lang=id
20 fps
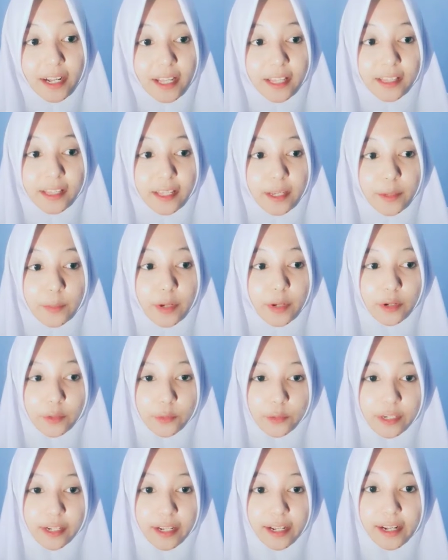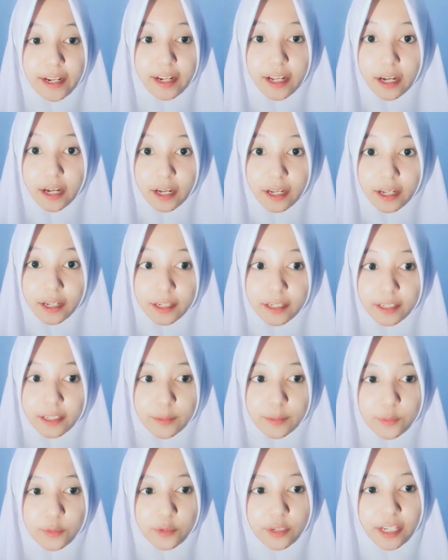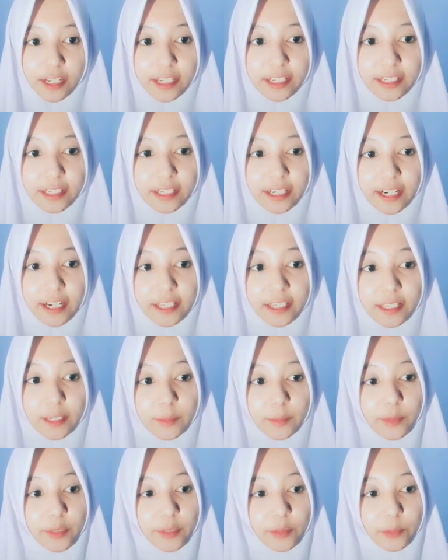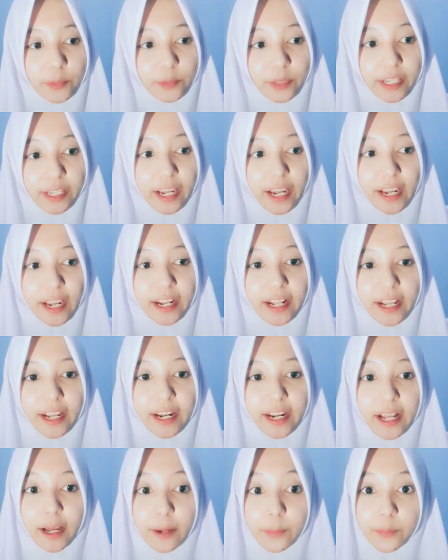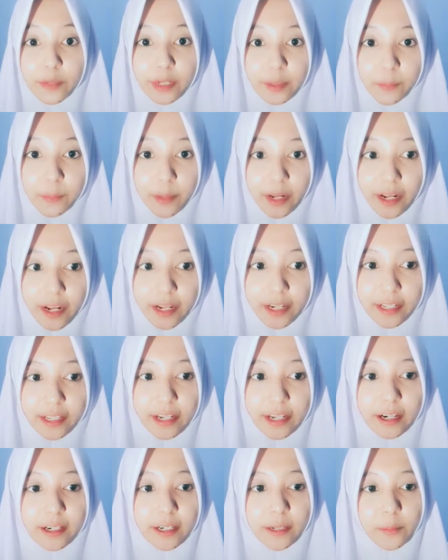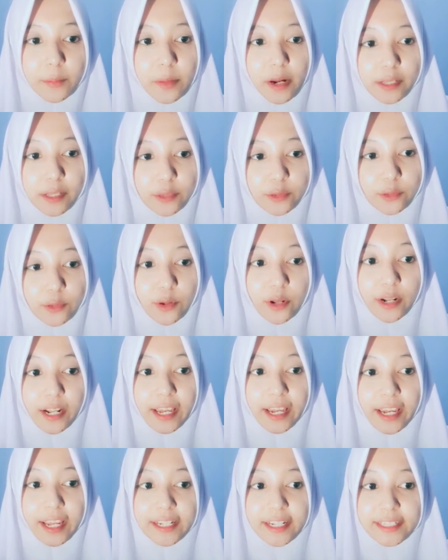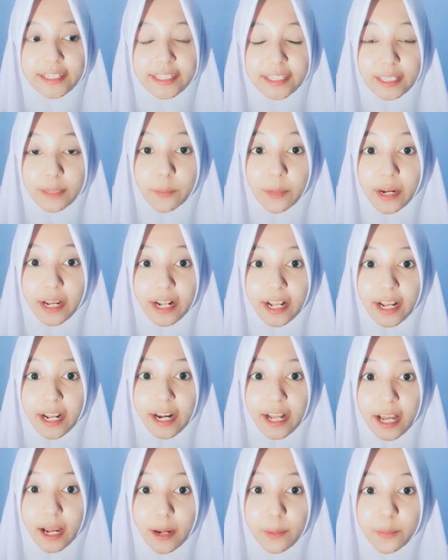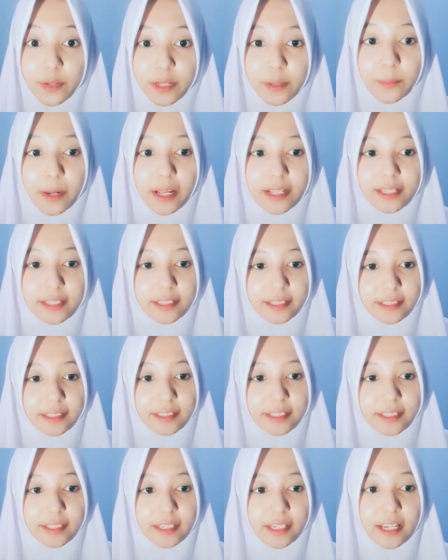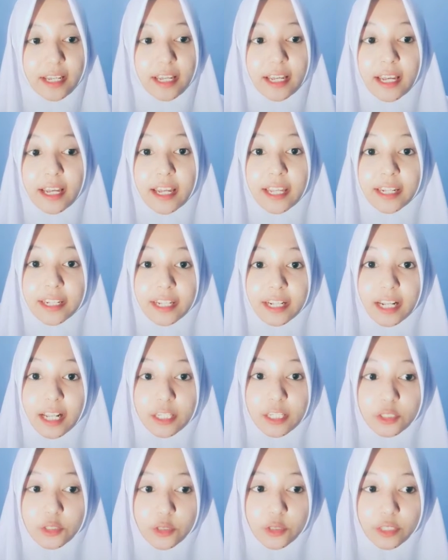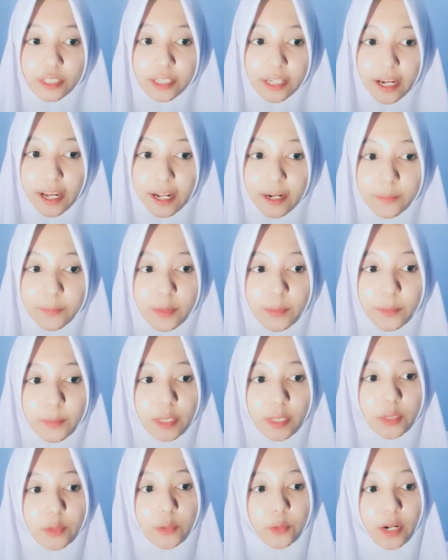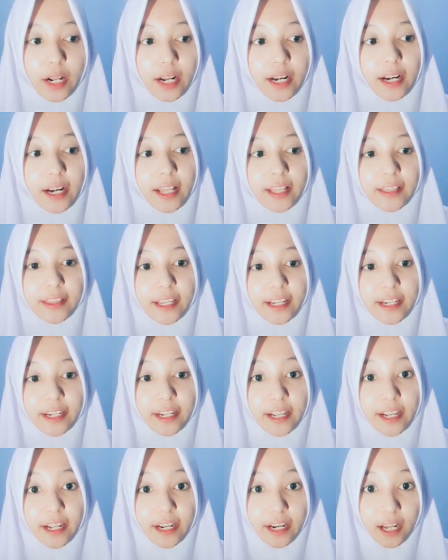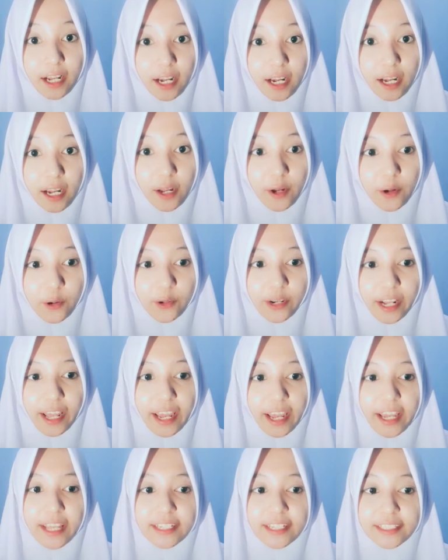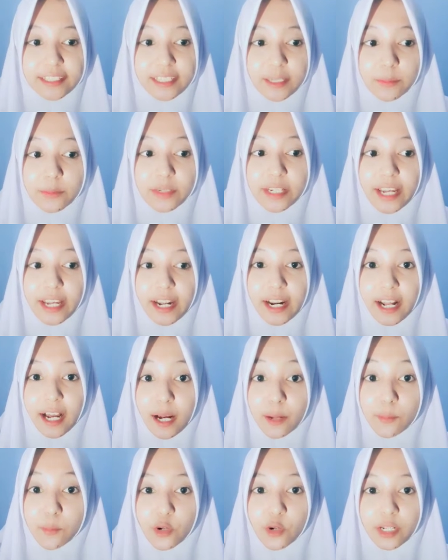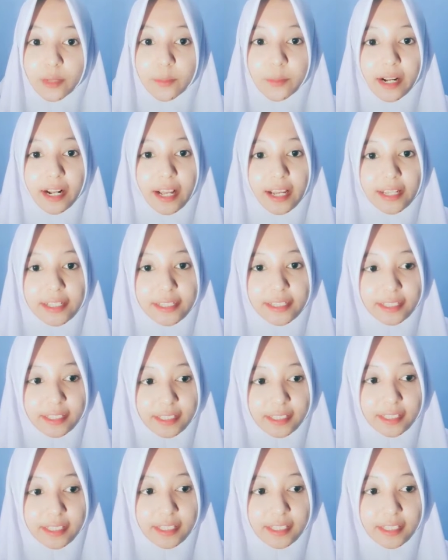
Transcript: rantai baru DNA dimulai dengan terbentuknya RNA primer yang dibantu oleh enzim RNA primase. Dilanjutkan pembentukan rantai DNA oleh enzim DNA polimerase.